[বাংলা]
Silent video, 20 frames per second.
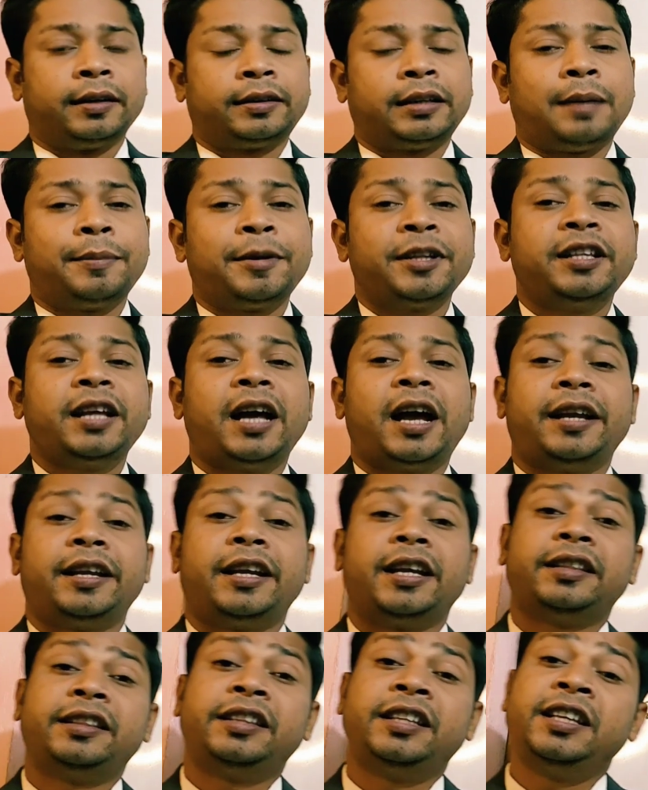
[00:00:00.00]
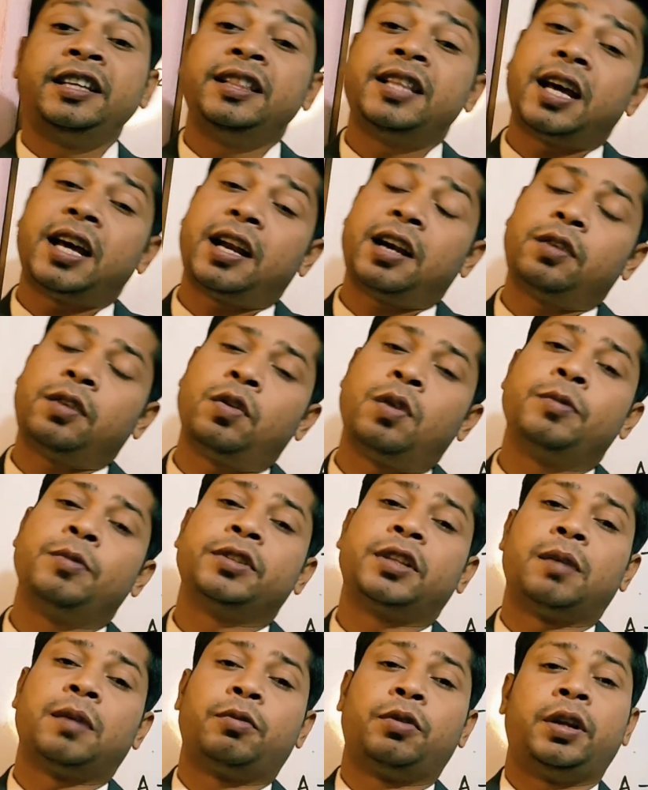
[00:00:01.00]
তামাদি আইনে তিন ধারার
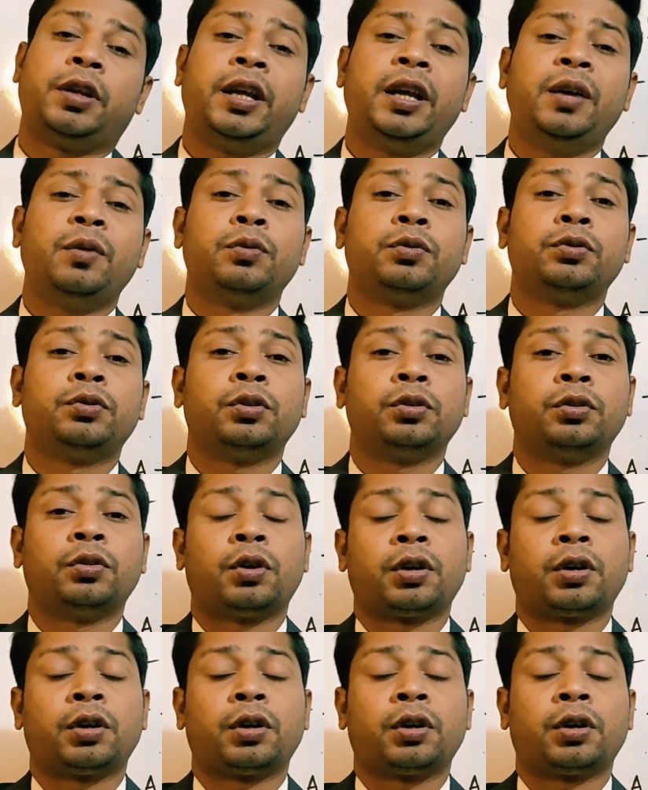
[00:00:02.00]
ক্ষমতা বলে উক্ত